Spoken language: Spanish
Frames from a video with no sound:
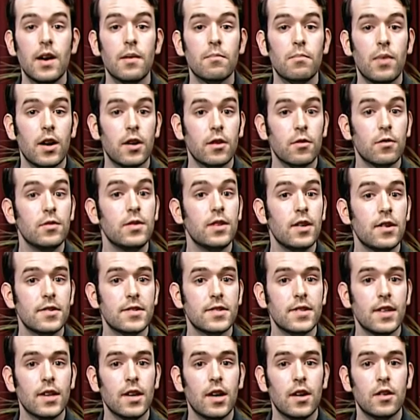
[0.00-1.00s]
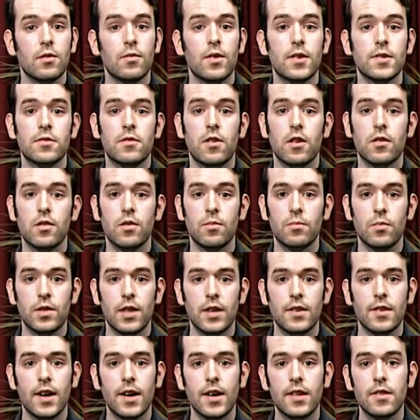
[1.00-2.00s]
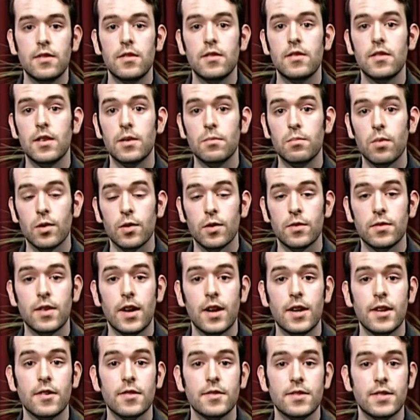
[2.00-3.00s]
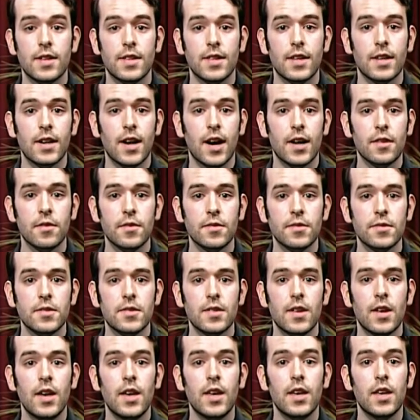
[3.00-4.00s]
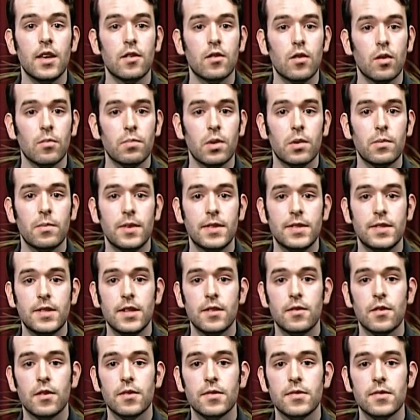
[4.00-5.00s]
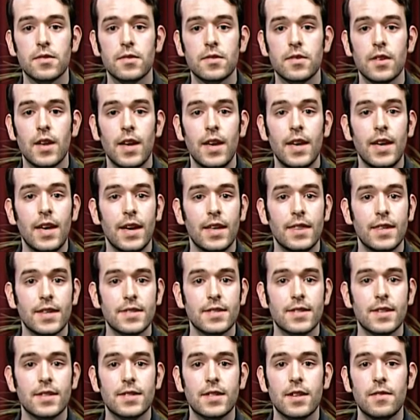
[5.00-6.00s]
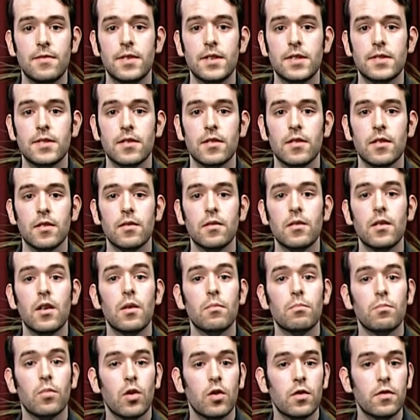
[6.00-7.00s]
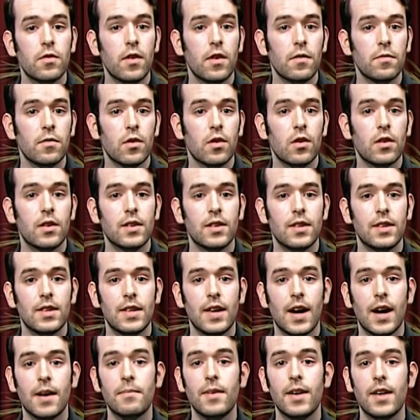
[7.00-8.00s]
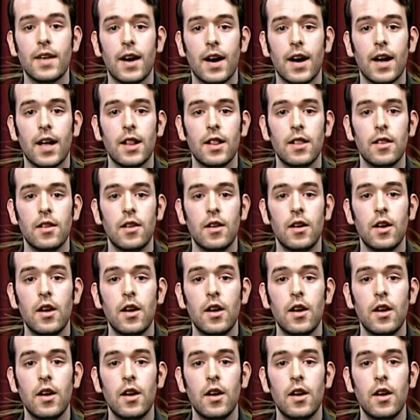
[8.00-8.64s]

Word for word: para unirse a nuestra comunidad de voluntarios dedicados y comprometidos en este servicio, por favor llame al